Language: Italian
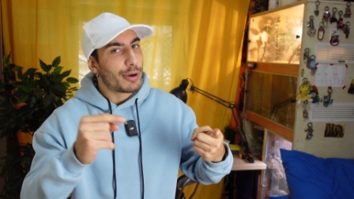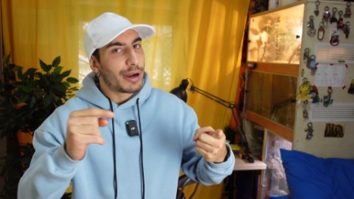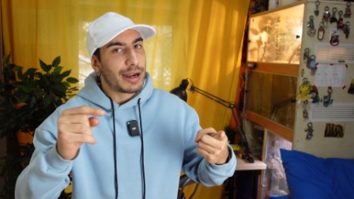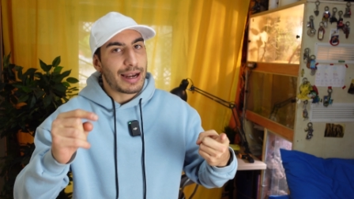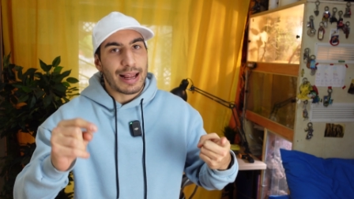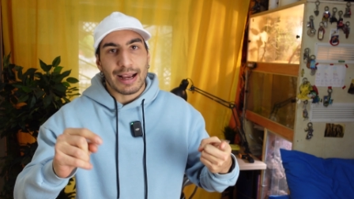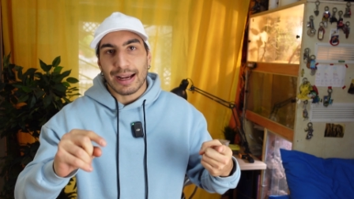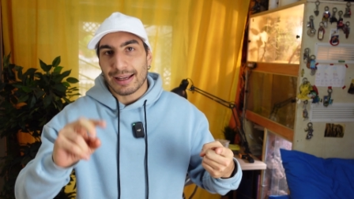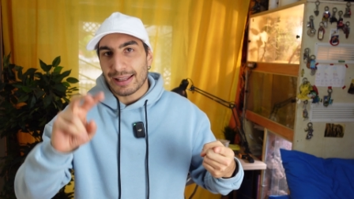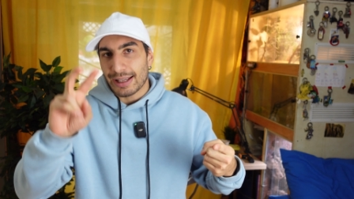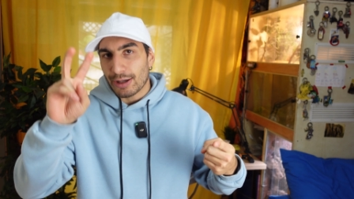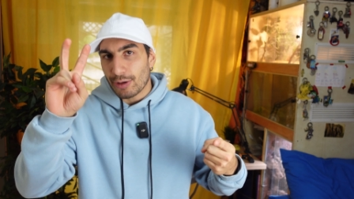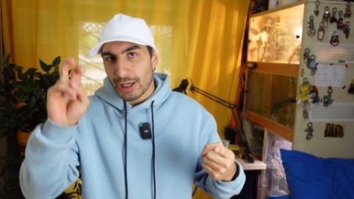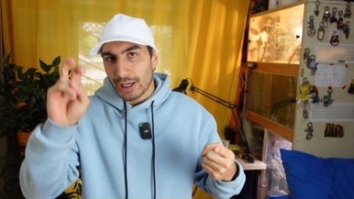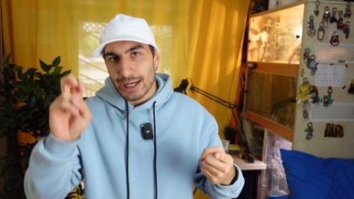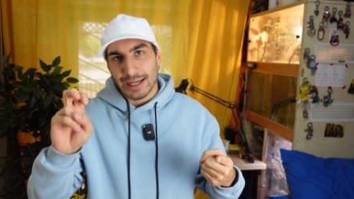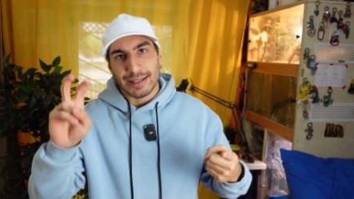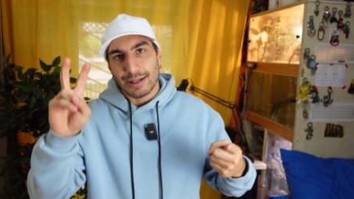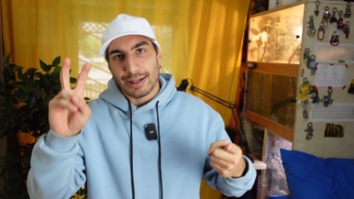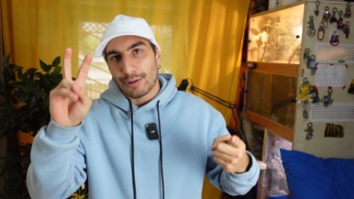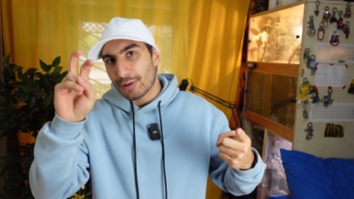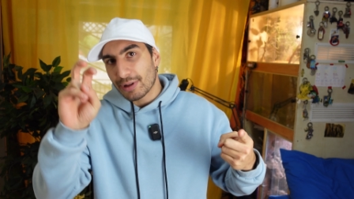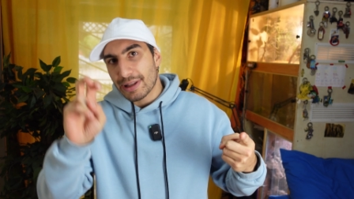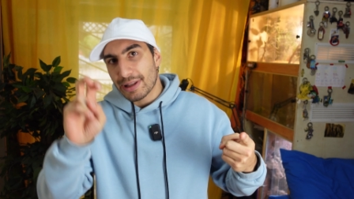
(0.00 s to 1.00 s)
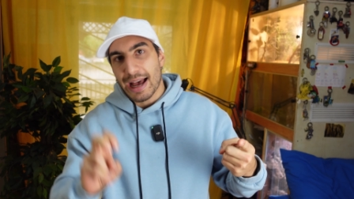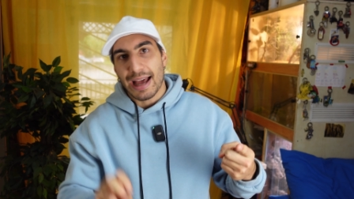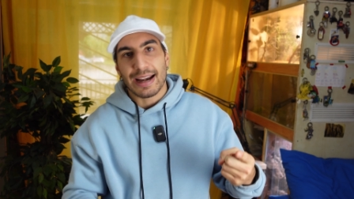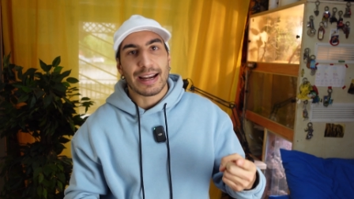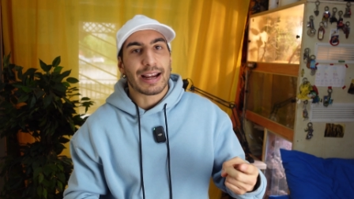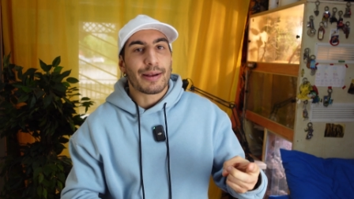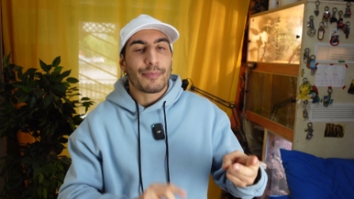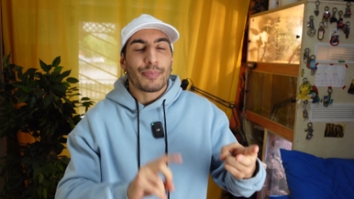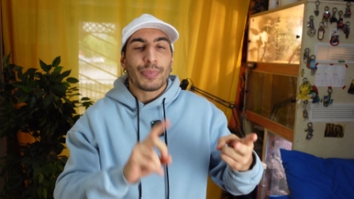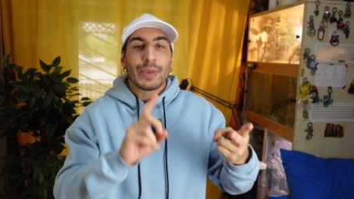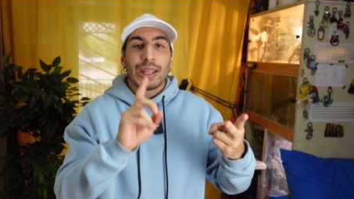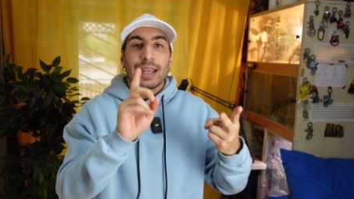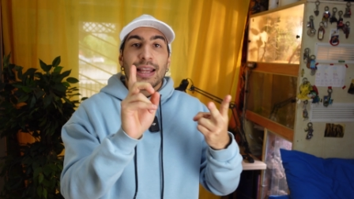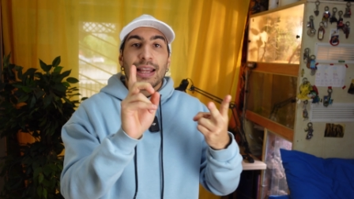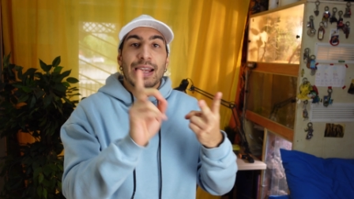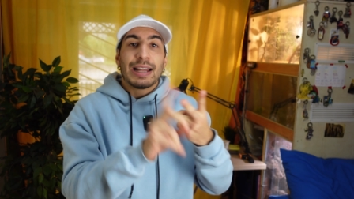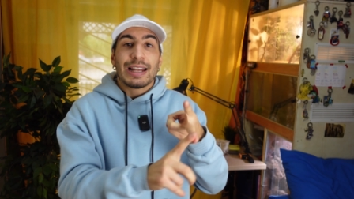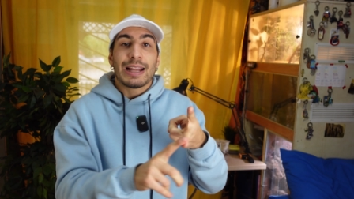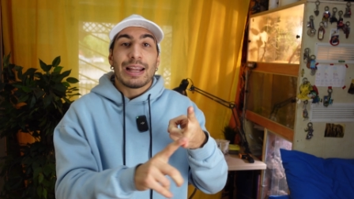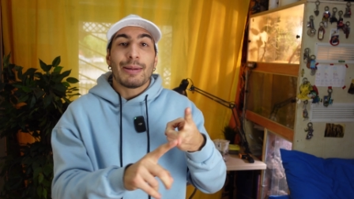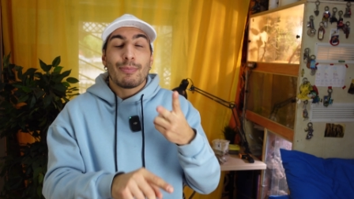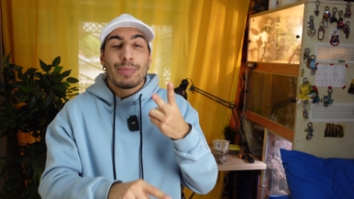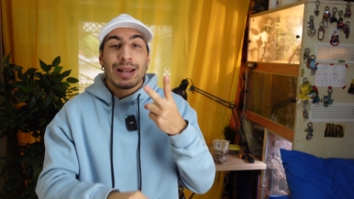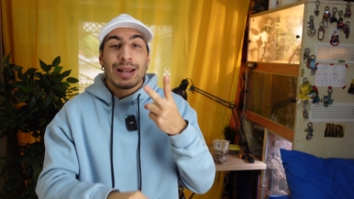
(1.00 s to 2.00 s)
nella categoria secondaria.
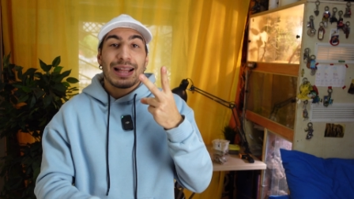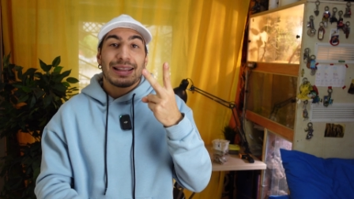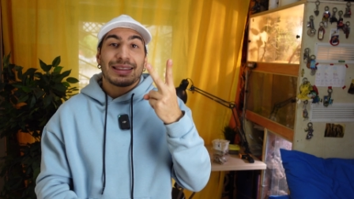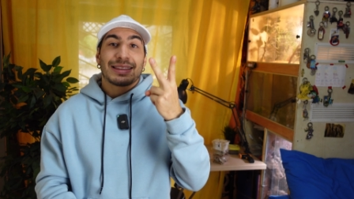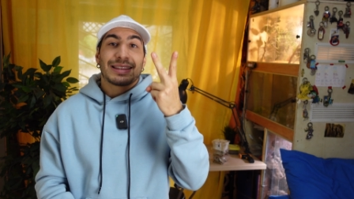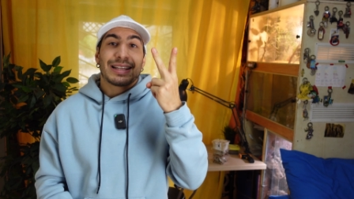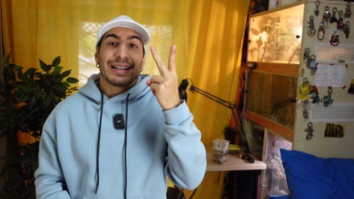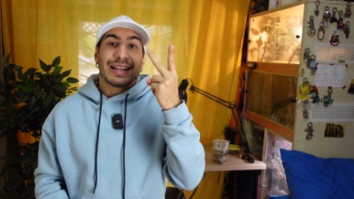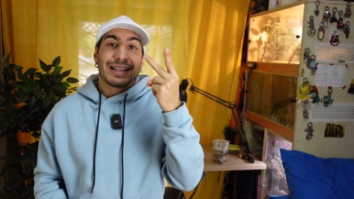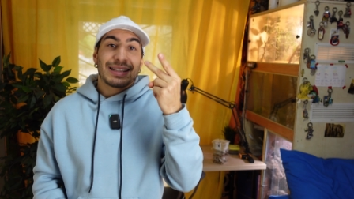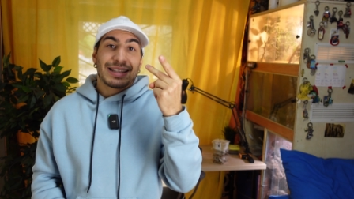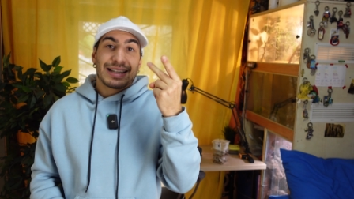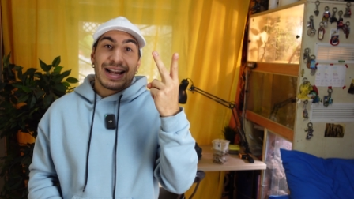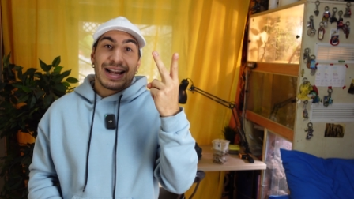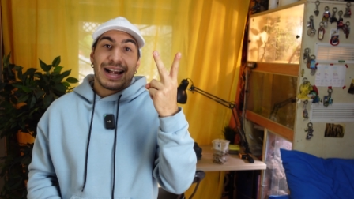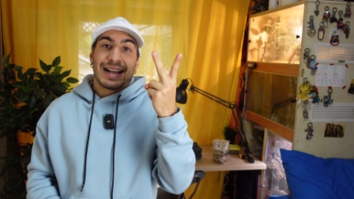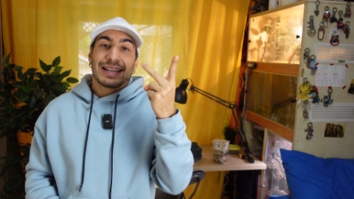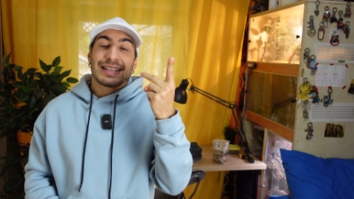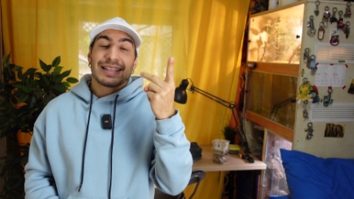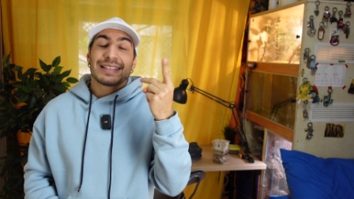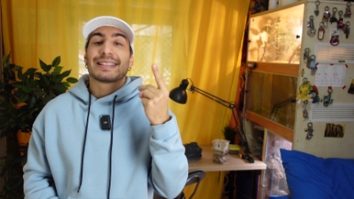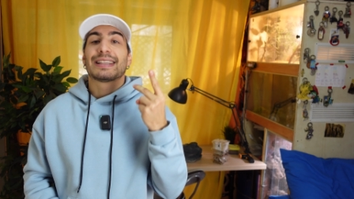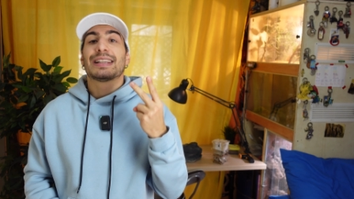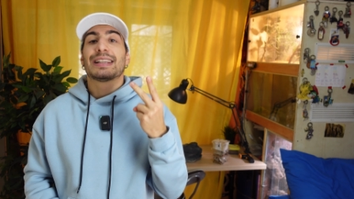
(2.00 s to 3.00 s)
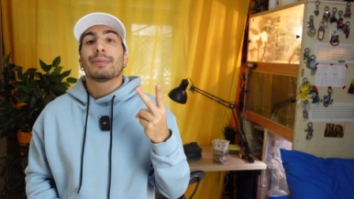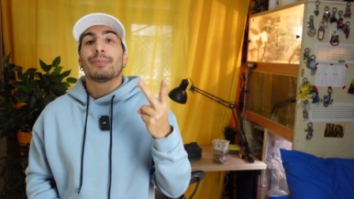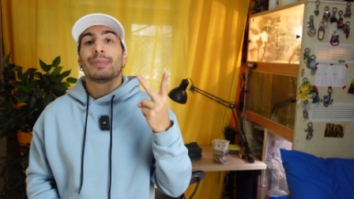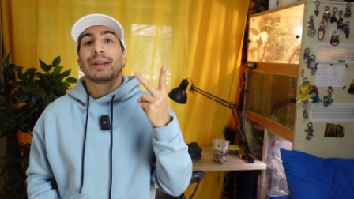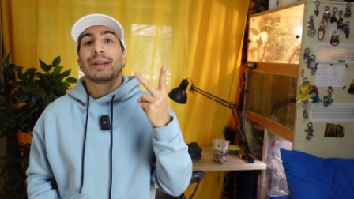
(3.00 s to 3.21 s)
Le blatte lateralis e le